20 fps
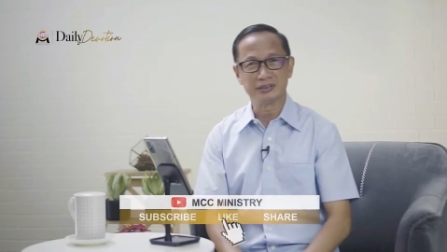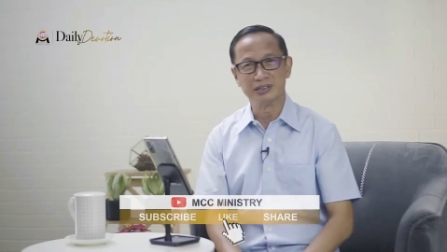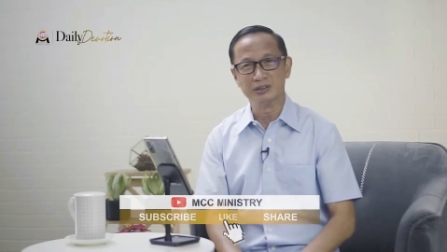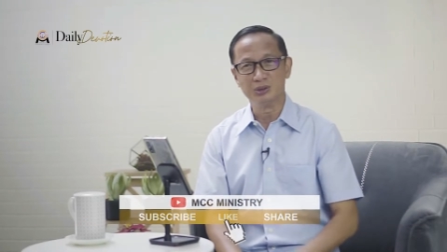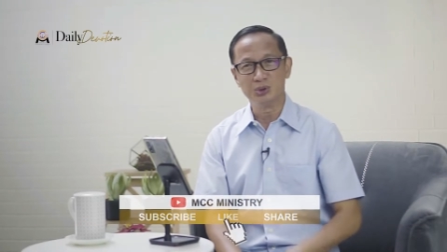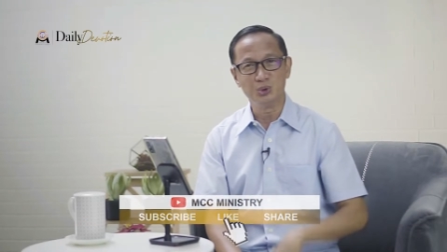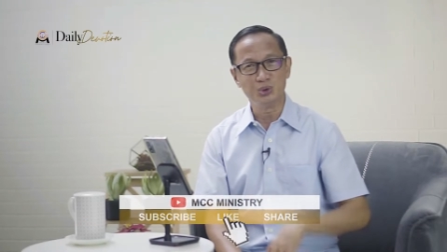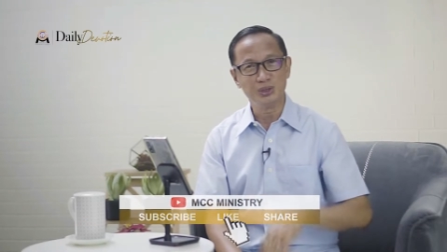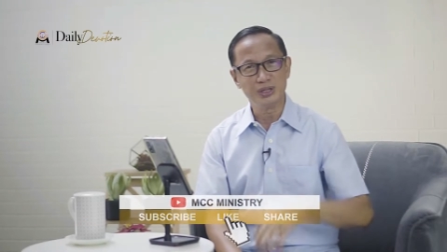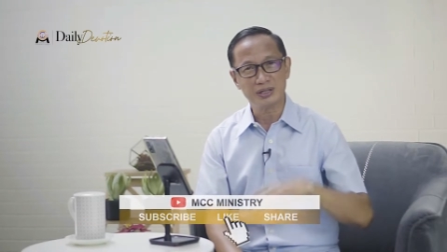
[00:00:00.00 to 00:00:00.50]

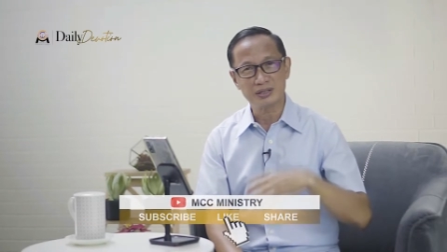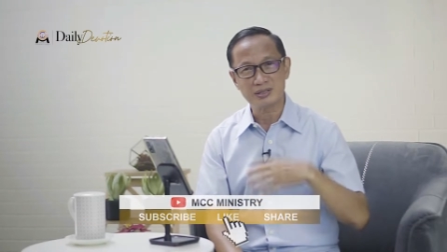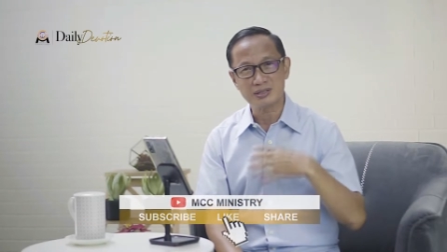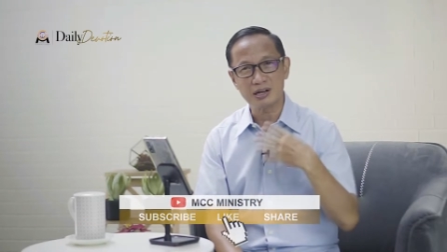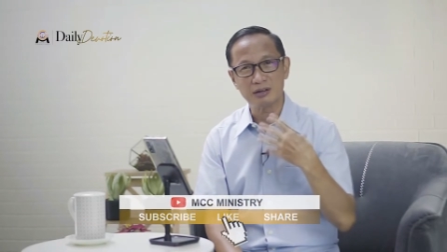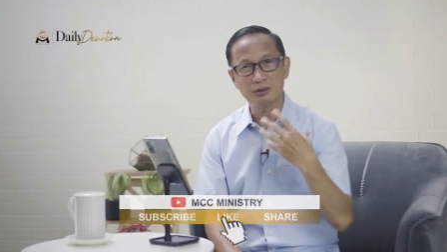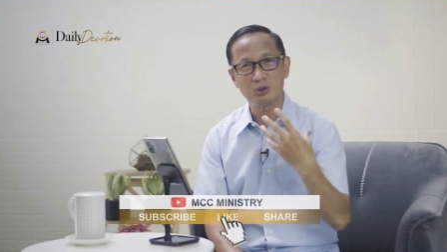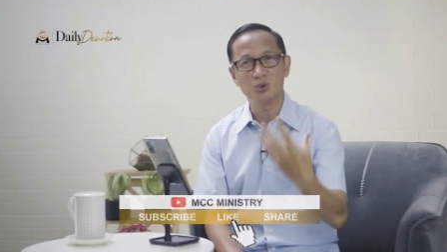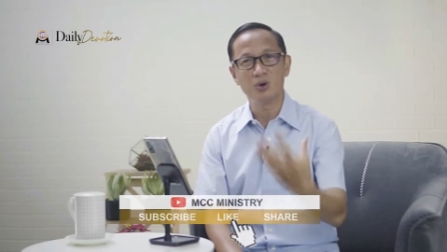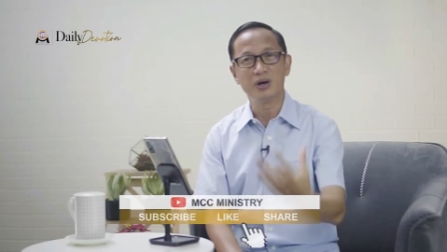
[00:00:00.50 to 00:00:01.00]
Tentunya
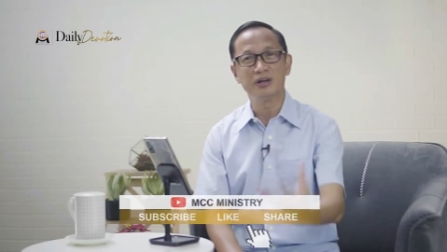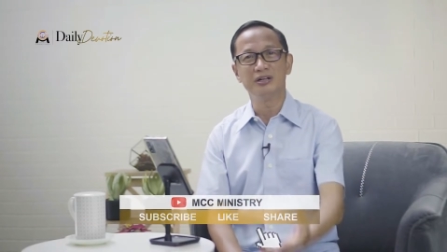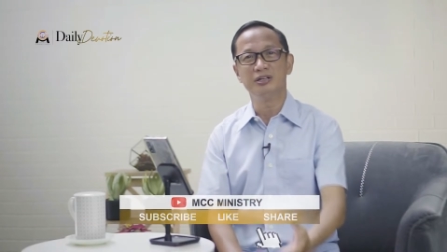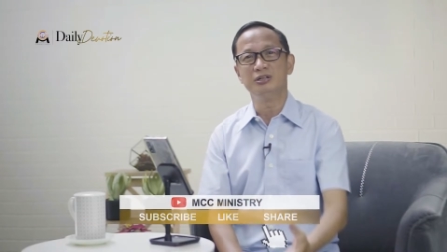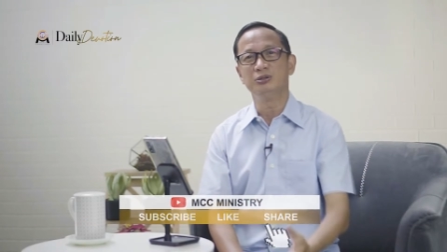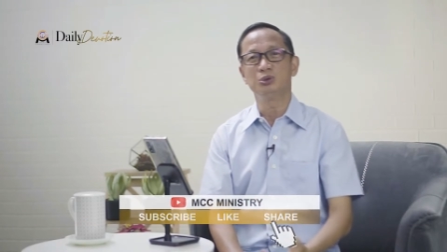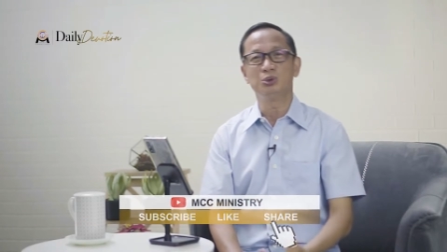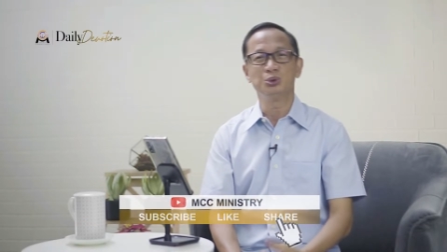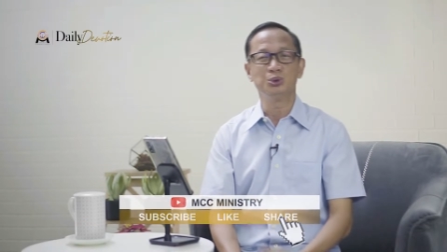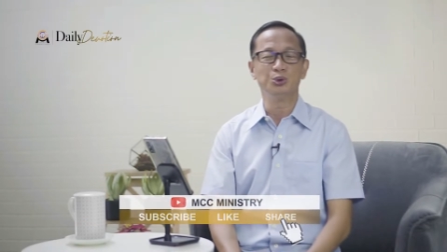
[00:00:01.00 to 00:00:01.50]
kesatuan
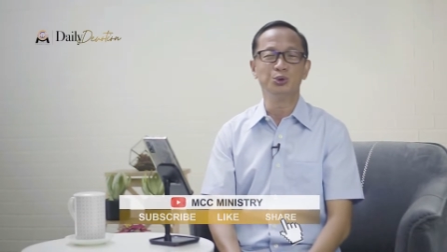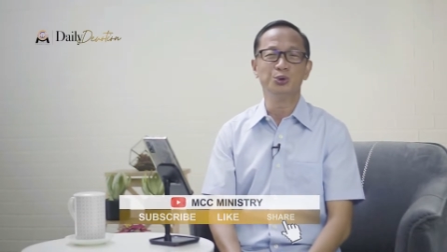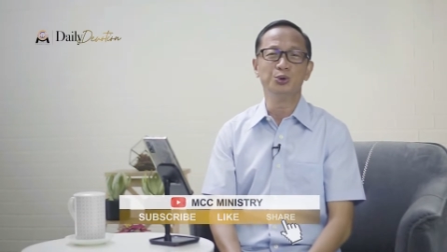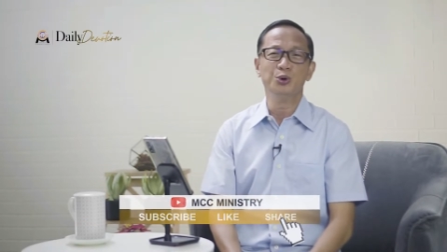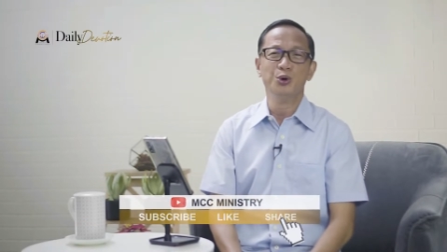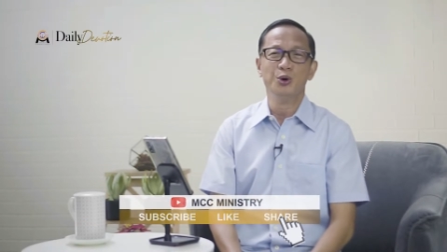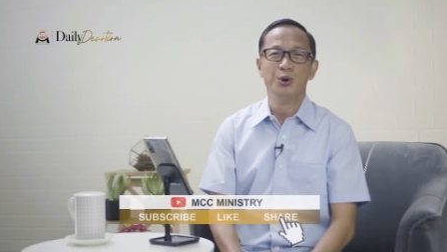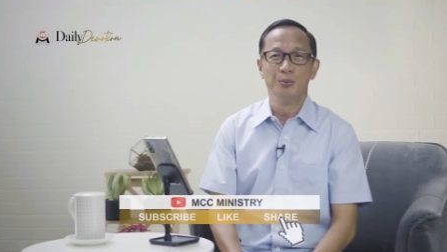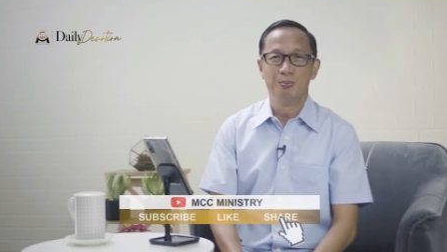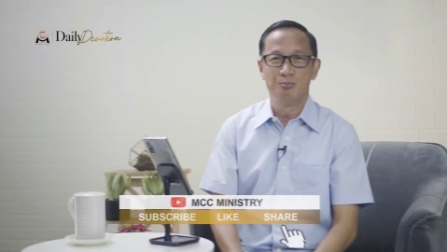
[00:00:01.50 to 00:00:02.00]
itu